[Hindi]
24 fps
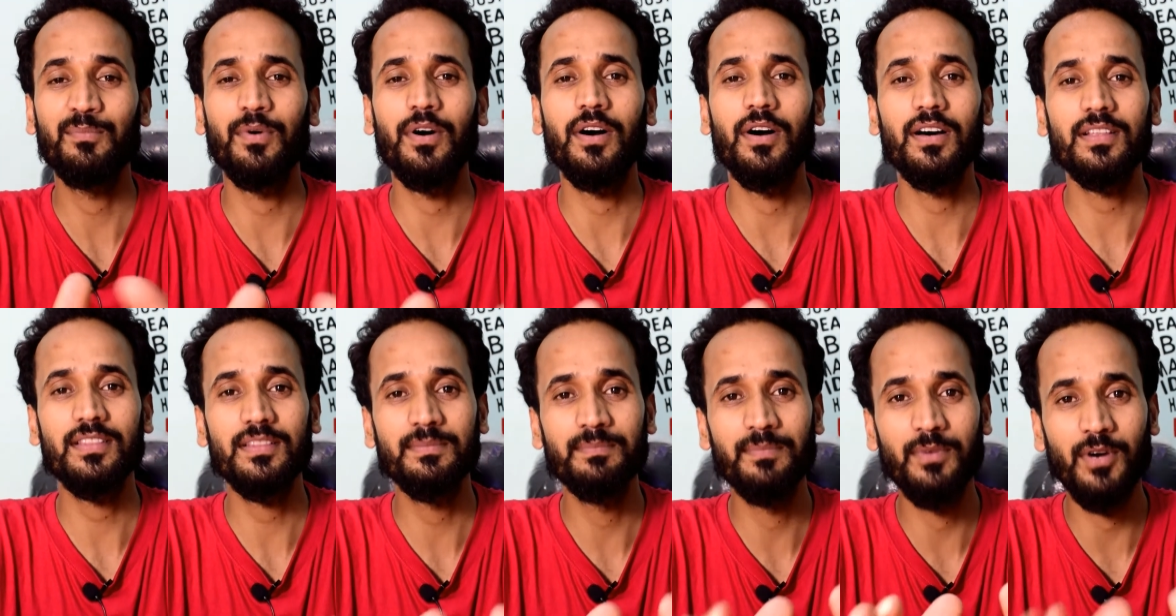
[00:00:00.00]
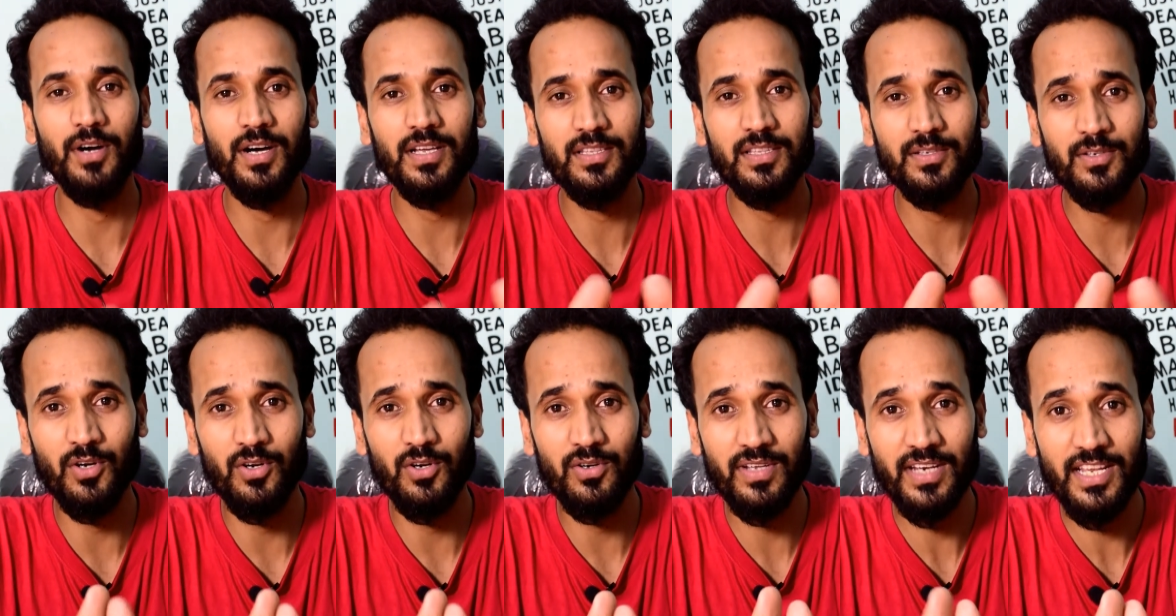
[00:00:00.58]
बहुत बहुत
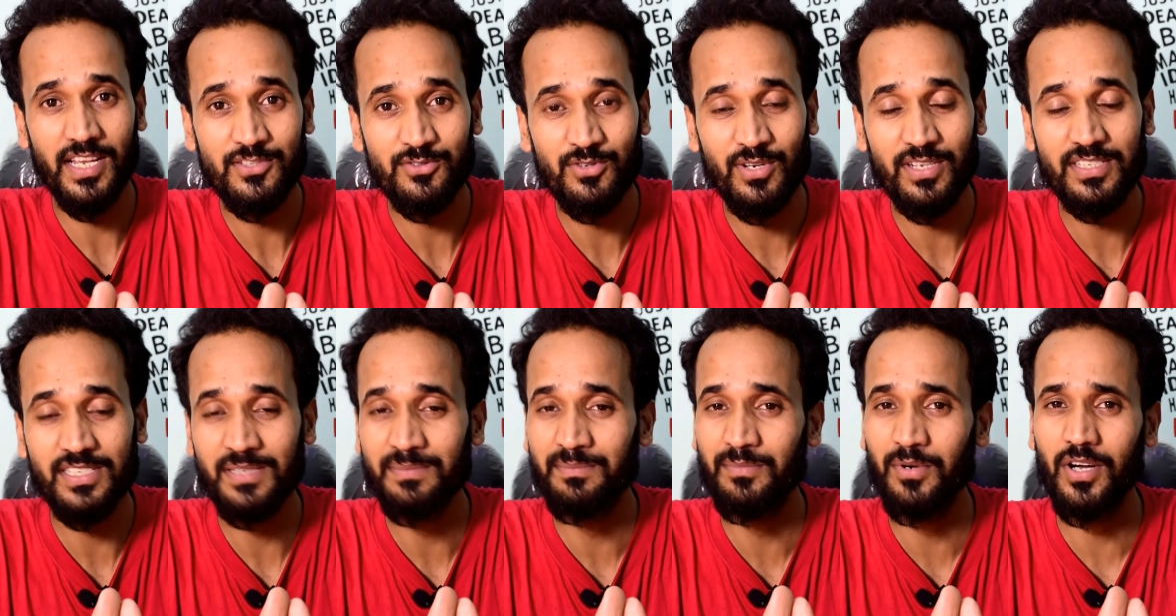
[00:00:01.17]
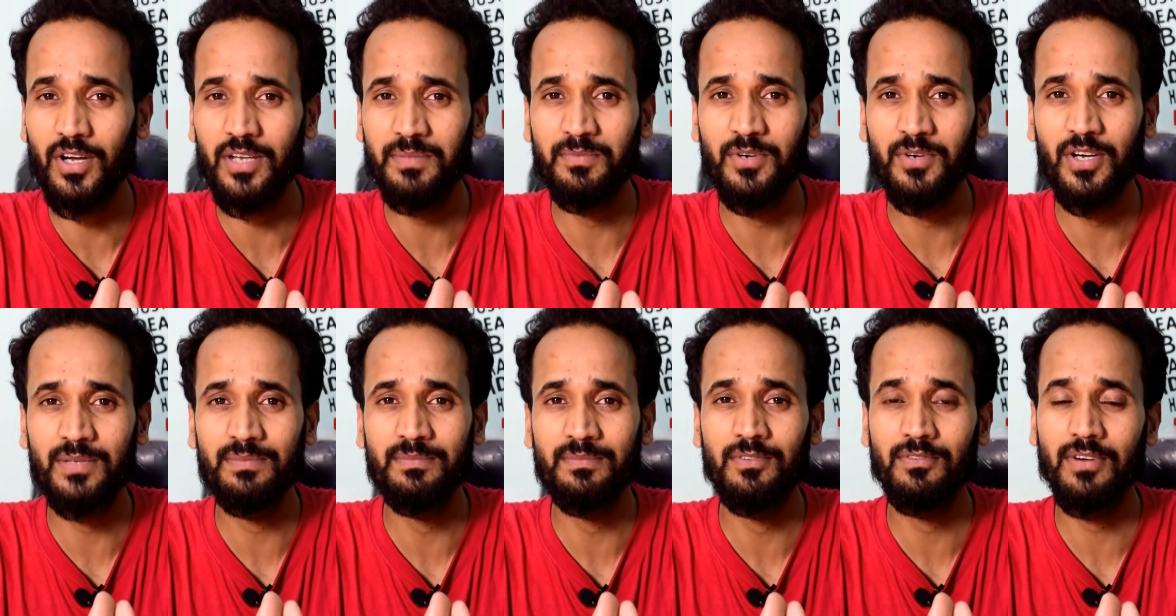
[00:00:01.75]
कॉन्ग्रेचुलेसन बहुत
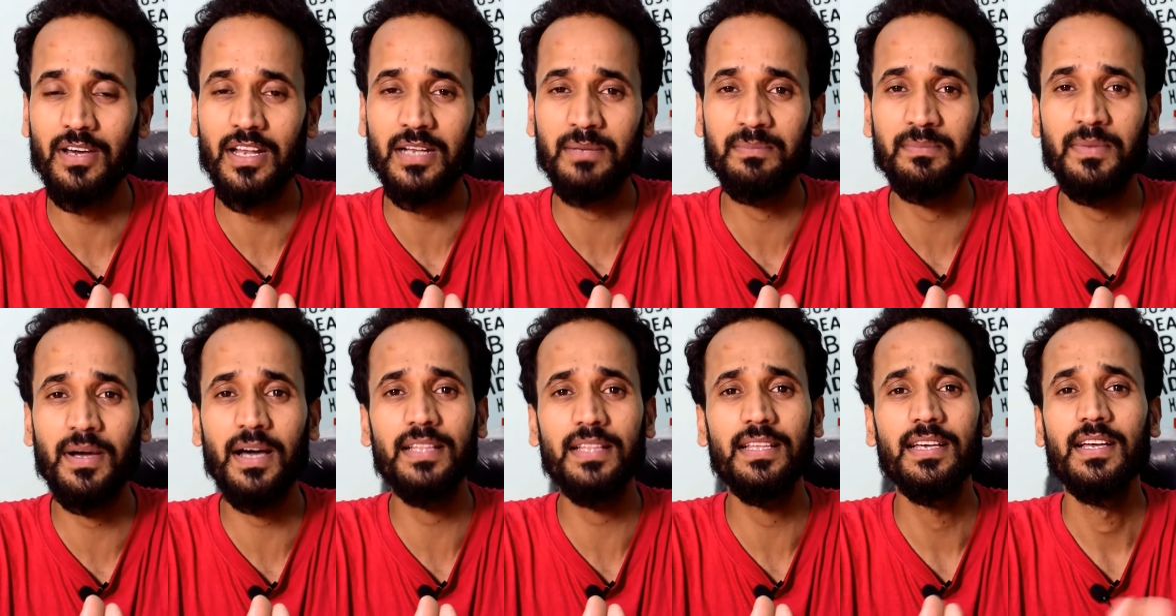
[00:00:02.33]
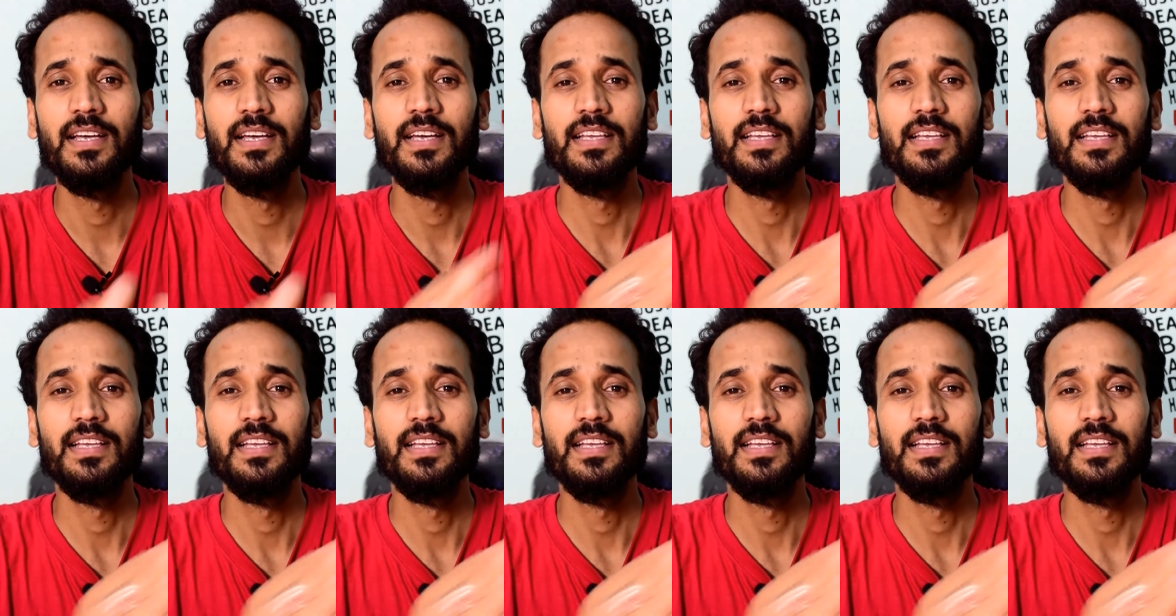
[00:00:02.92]
बहुत मुबारकबाद